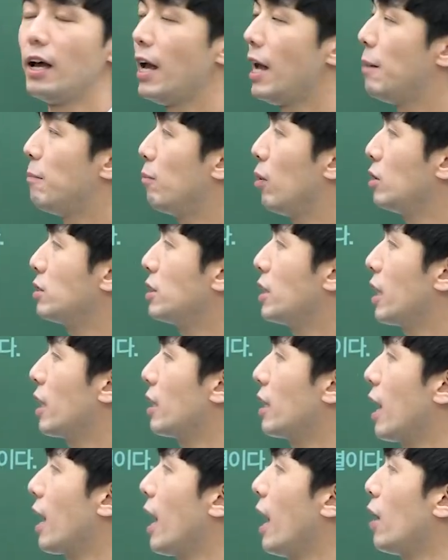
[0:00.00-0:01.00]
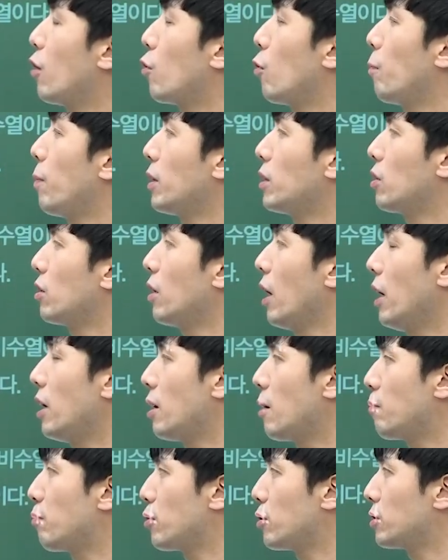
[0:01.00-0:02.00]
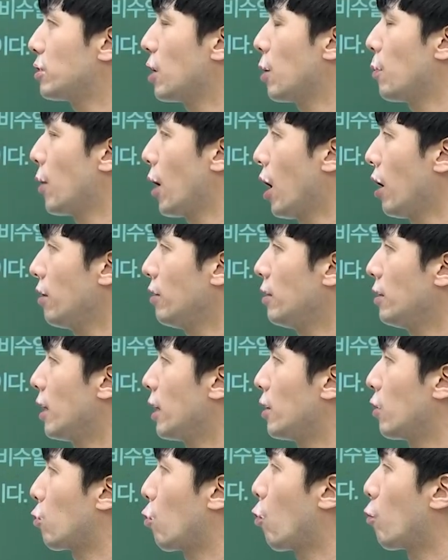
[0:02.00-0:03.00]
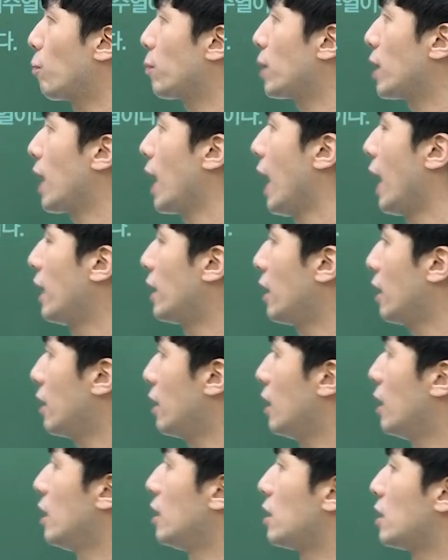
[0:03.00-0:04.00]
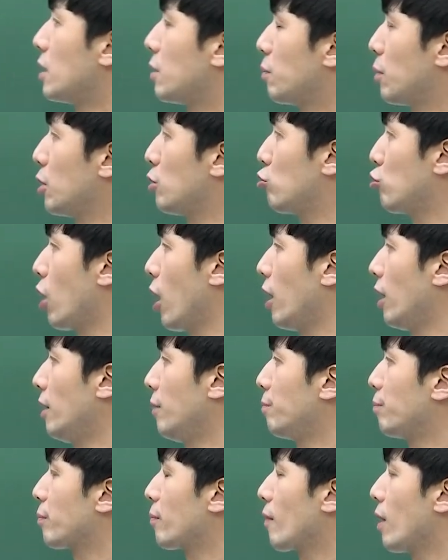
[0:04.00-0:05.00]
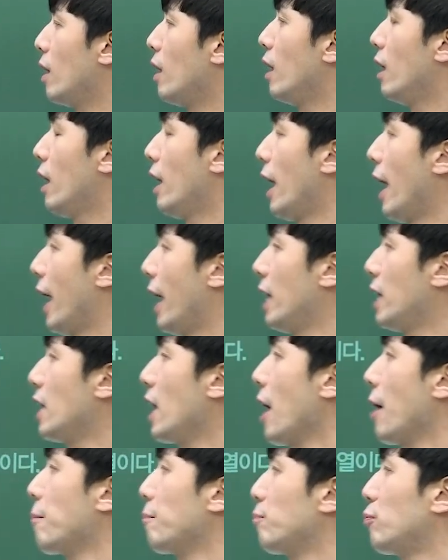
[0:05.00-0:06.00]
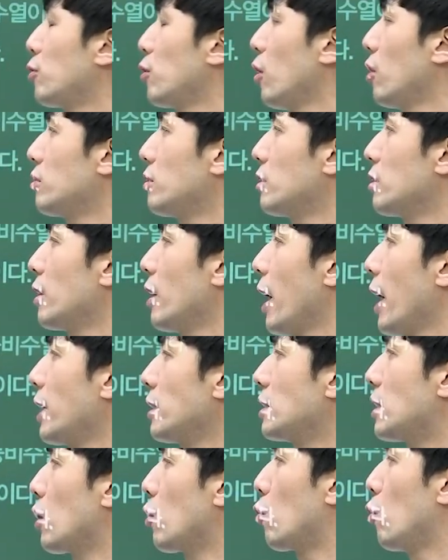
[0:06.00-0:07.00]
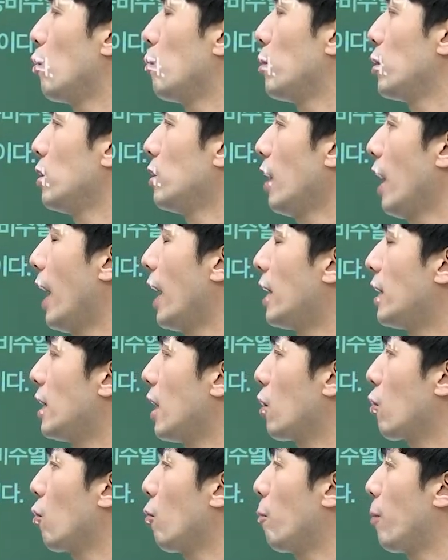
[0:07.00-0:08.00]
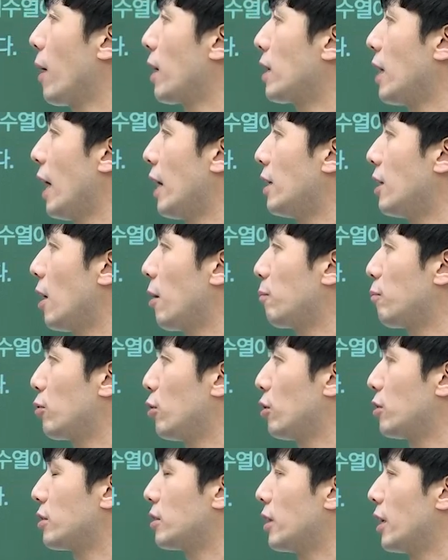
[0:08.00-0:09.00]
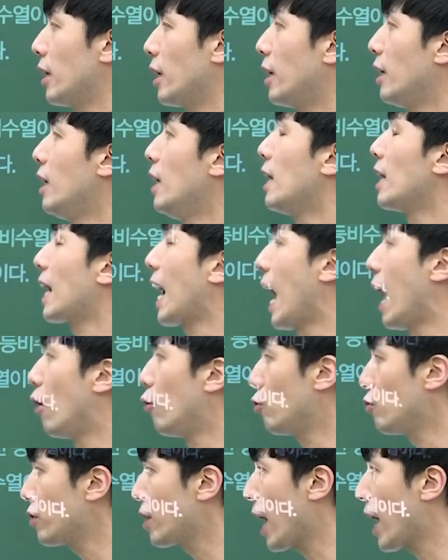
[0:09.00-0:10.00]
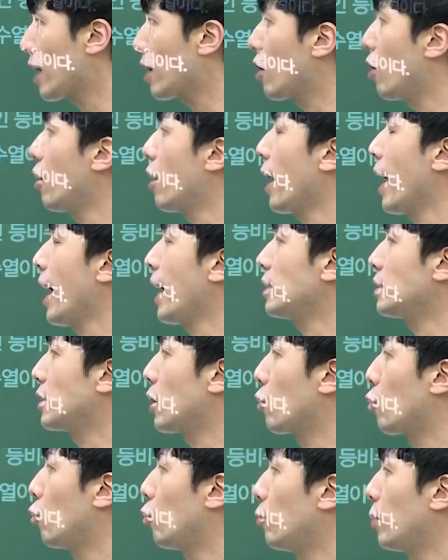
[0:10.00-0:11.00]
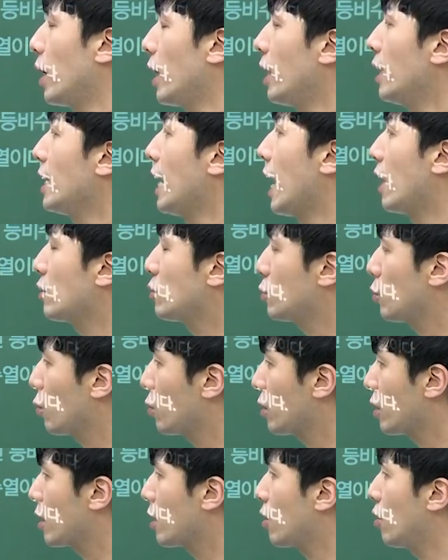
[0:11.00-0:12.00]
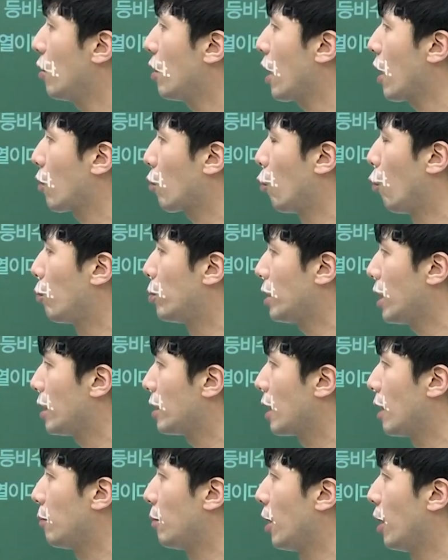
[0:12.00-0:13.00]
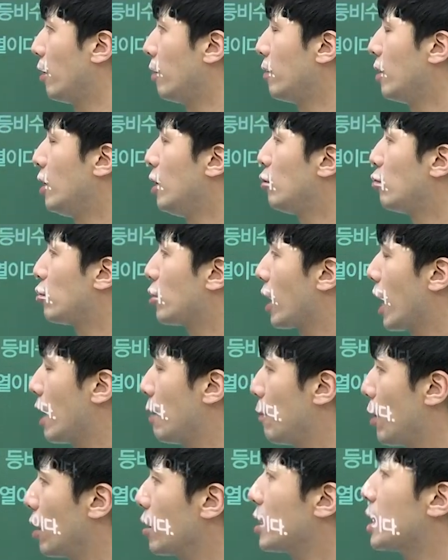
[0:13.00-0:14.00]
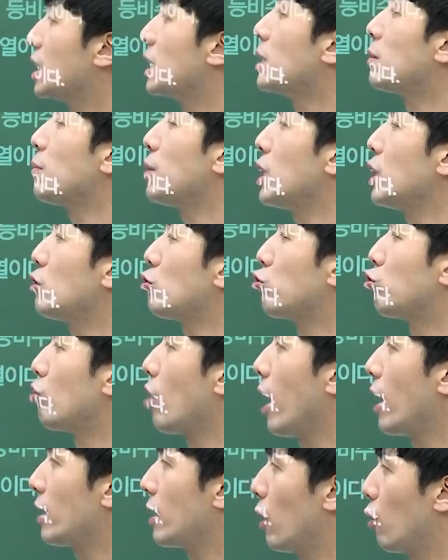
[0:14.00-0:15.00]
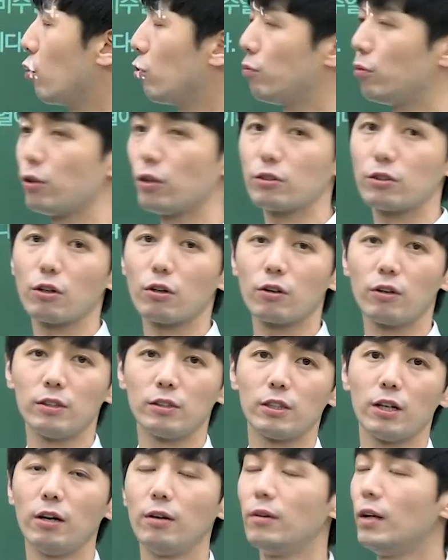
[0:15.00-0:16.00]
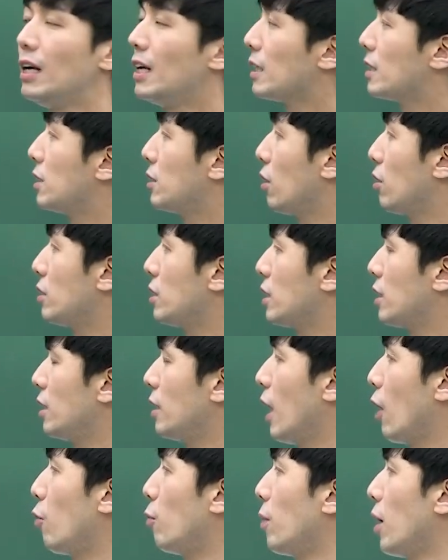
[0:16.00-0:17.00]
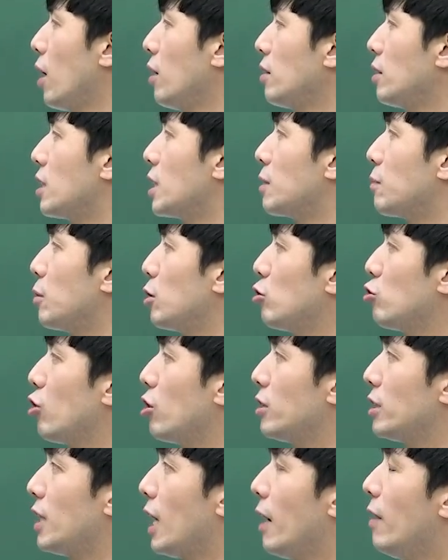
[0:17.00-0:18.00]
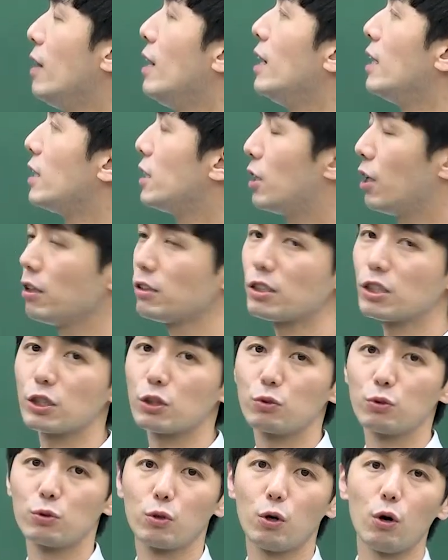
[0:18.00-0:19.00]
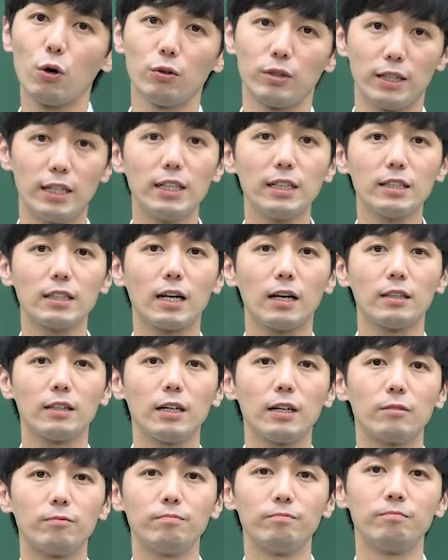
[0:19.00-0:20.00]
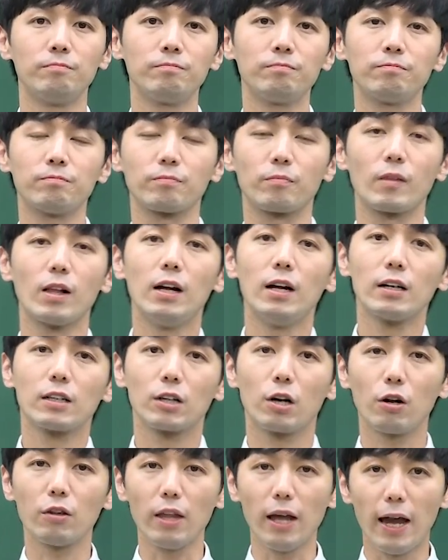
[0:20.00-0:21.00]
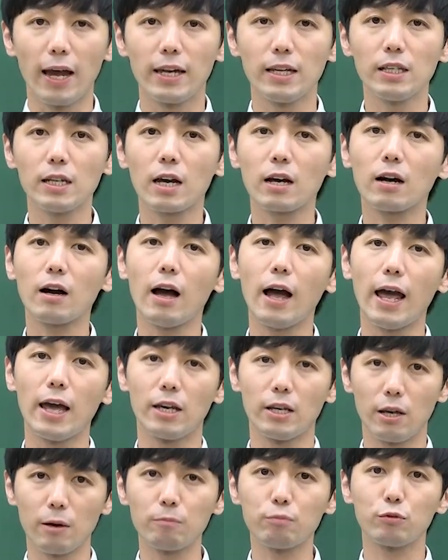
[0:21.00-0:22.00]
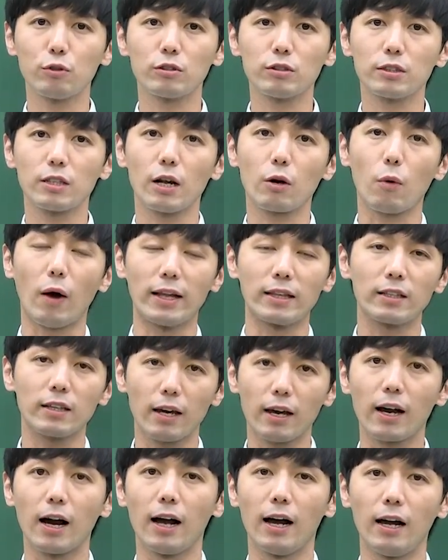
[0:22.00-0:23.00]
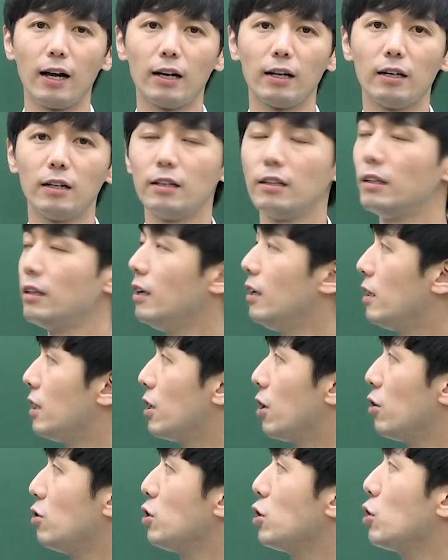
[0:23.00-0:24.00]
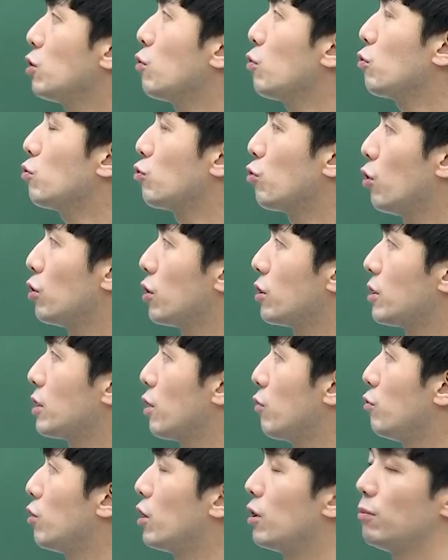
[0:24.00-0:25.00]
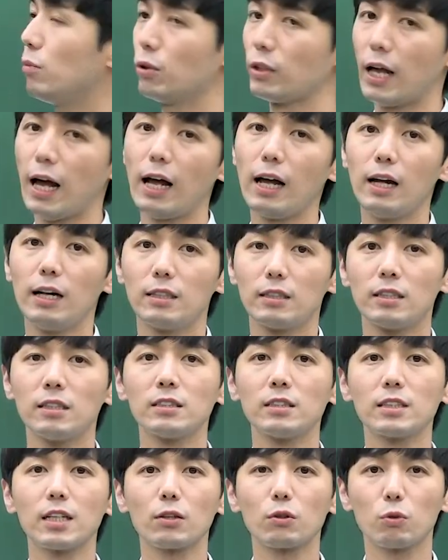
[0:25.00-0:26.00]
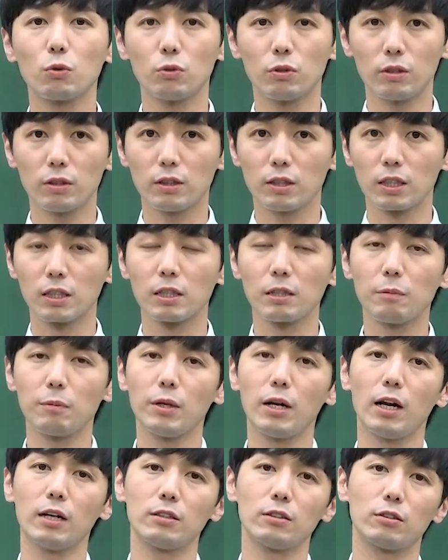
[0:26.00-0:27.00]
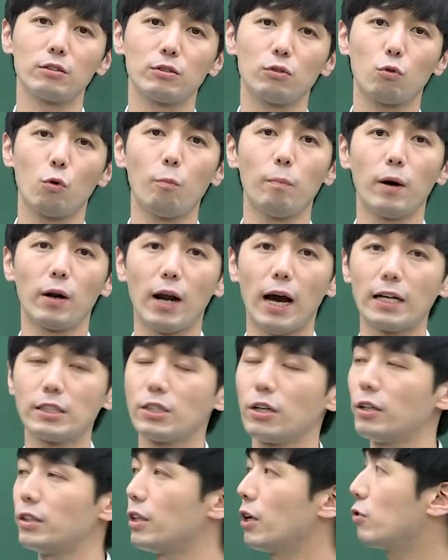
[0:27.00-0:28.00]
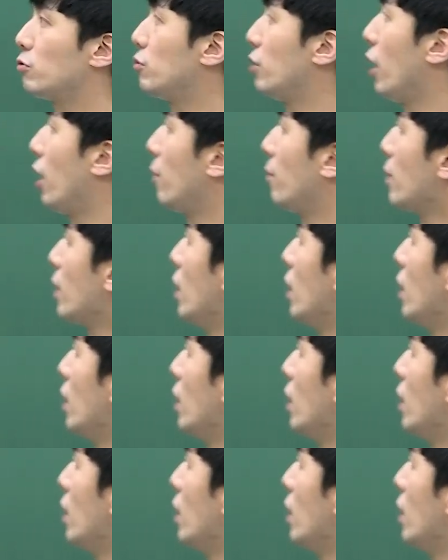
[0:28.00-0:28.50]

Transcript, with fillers: n번째 항에다가 r 곱했더니 an 플러스 되면 얘는 공비가 아닌 등비 수열. a m 플러스 1의 제곱은 an 곱하기 a m 플러스 1이 가운데 거의 제곱이 양쪽 낀 거의 곱이 된다면 우리가 이면 등비중앙이라고 불렀던 거죠. 그것이 나오면 등비수열이다. 이런 식으로 일단은 음, 그런 AN과 AN 플러스의 관계가 이런 식으로 주어졌을 때 우리는 뭐다? 등차 또는 등립이라는 것을 곧바로 아셔야 되고요.